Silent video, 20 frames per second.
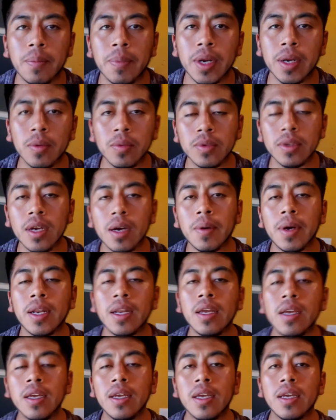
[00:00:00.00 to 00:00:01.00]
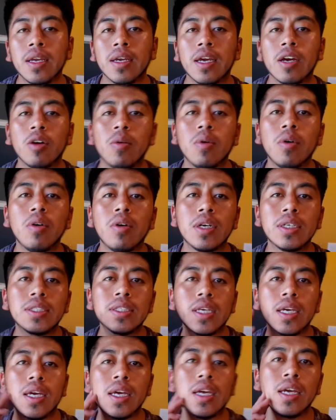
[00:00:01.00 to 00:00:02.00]
preguntaban que cómo es
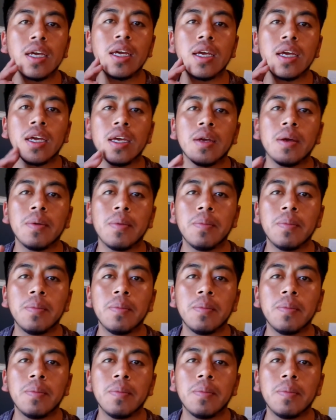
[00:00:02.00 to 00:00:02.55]
que